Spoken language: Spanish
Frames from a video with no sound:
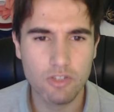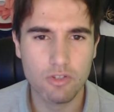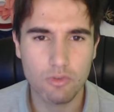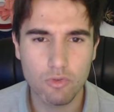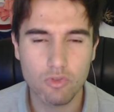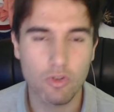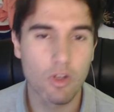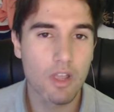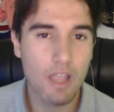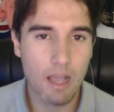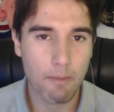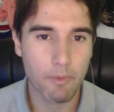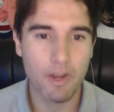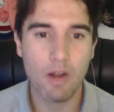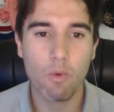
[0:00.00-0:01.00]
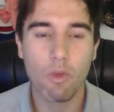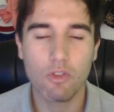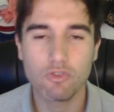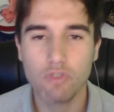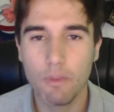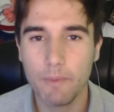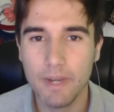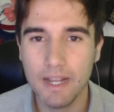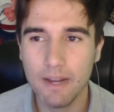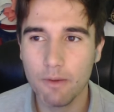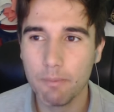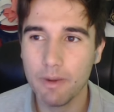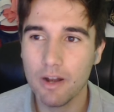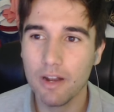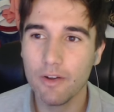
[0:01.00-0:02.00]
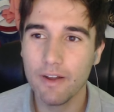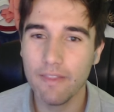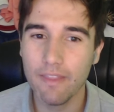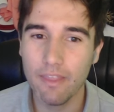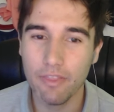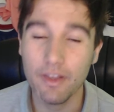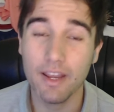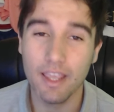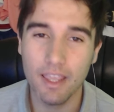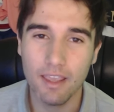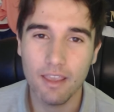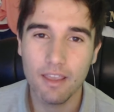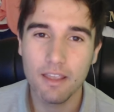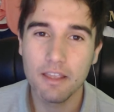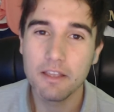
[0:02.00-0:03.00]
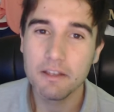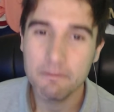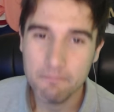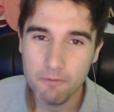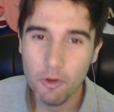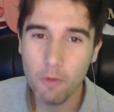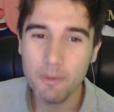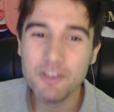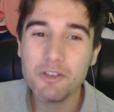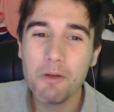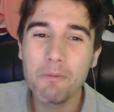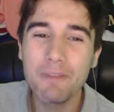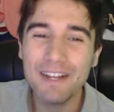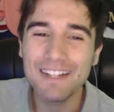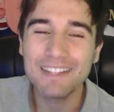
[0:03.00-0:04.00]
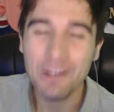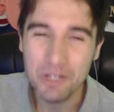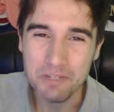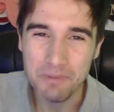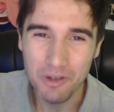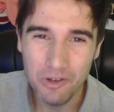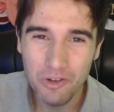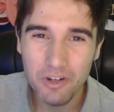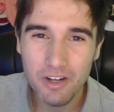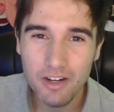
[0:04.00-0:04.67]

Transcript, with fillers: incluso apoyan a jugadores sudamericanos, pero a la hora de decir, eh, ¿no veis cómo militado es mejor?